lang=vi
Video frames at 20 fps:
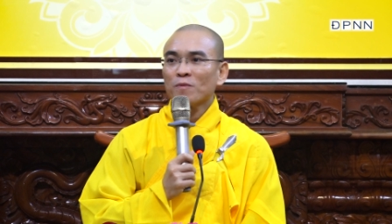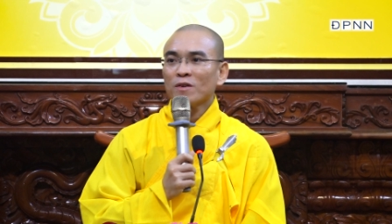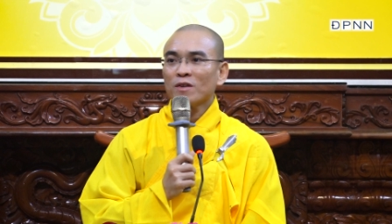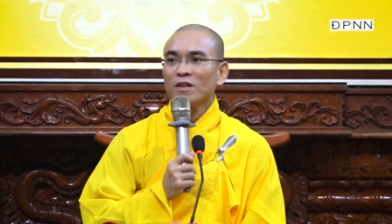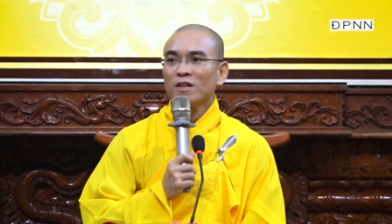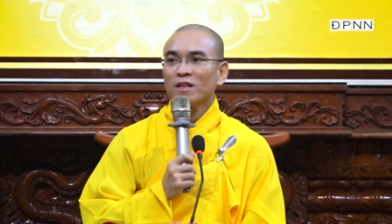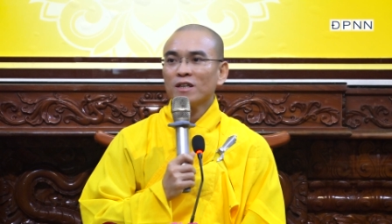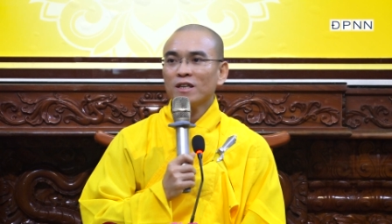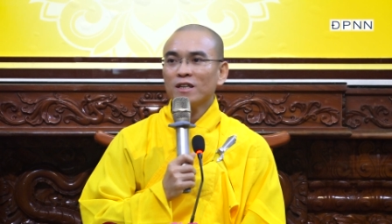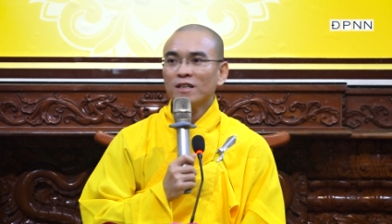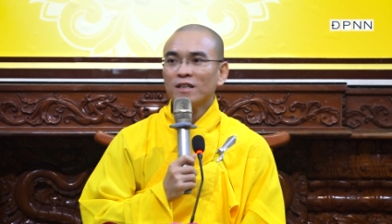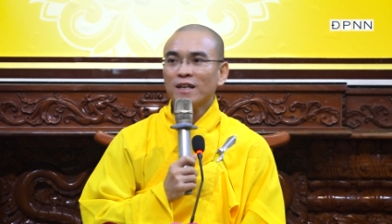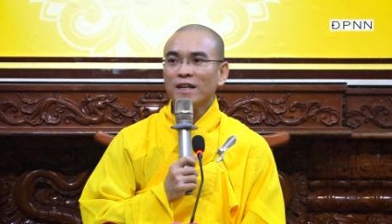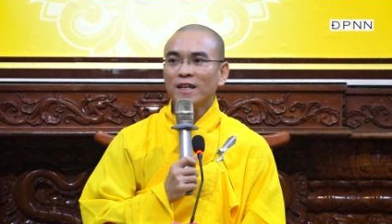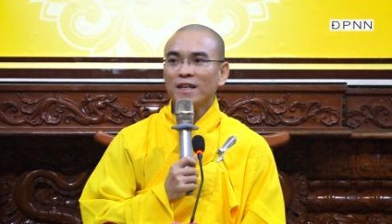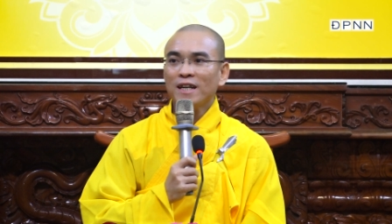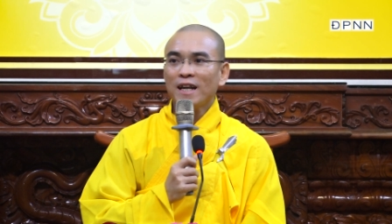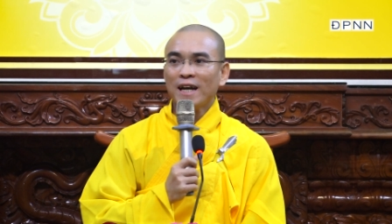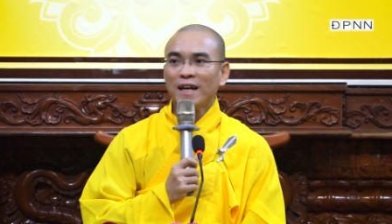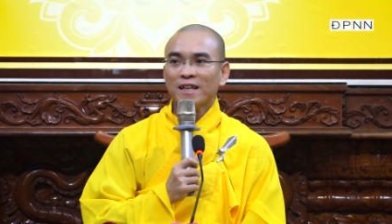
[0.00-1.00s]
Nhưng những cái
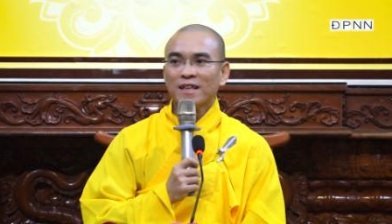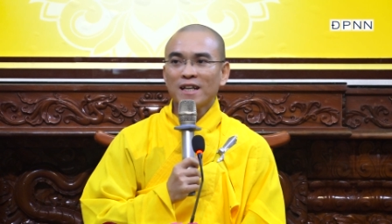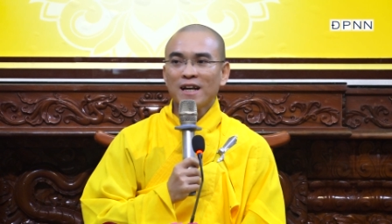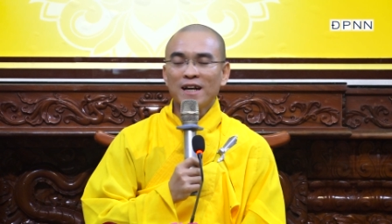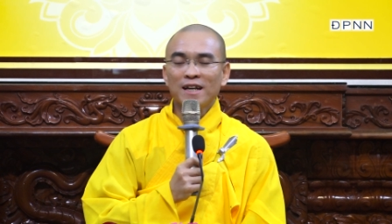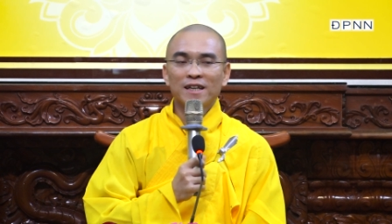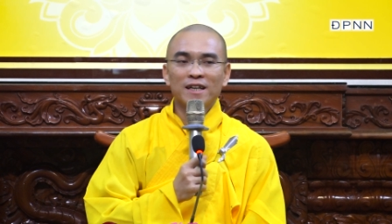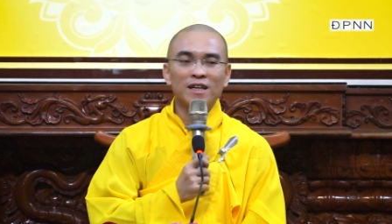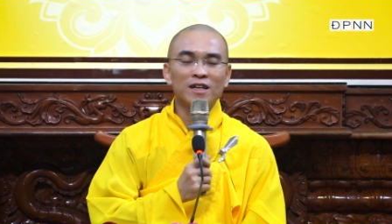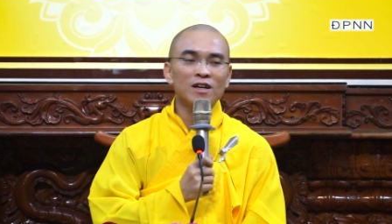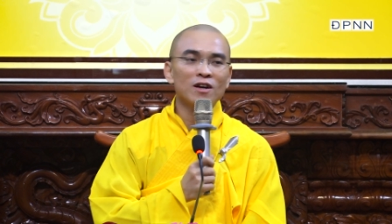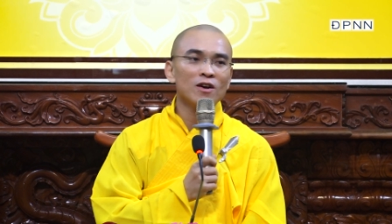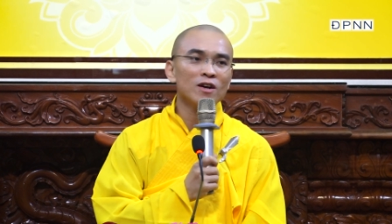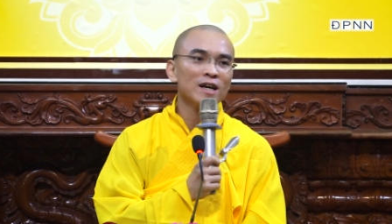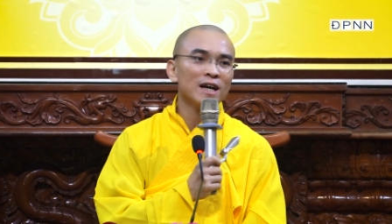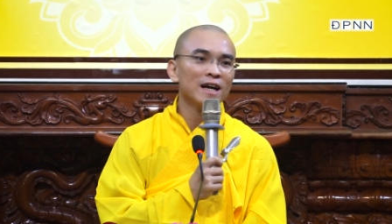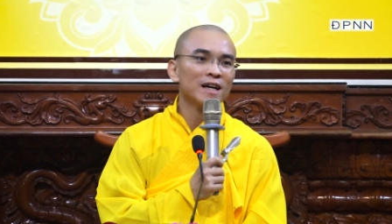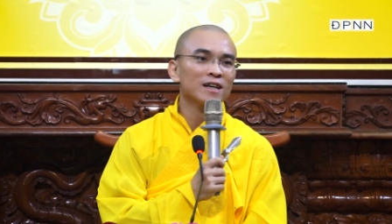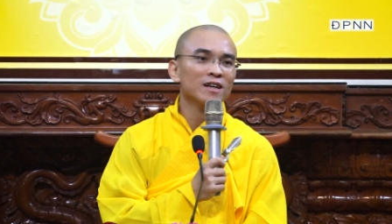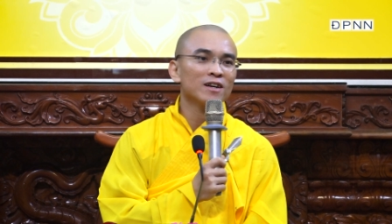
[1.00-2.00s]
nạn tai, cái khó
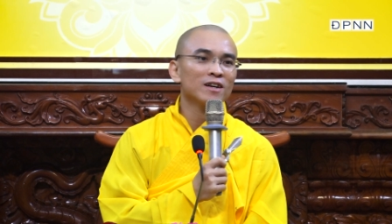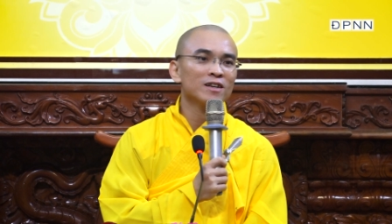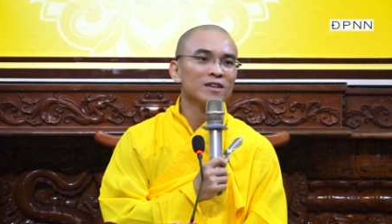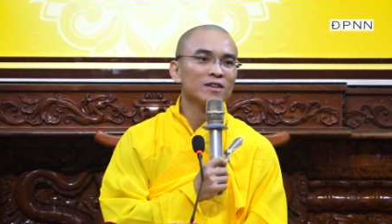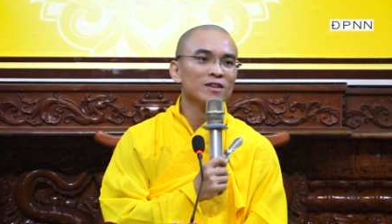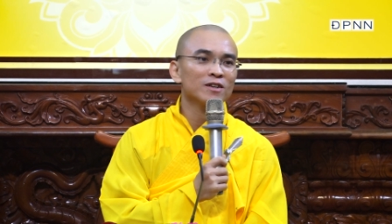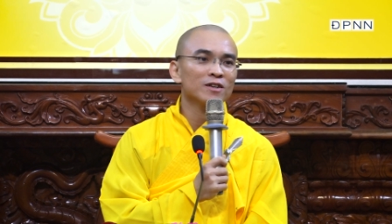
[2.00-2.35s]
khăn đó,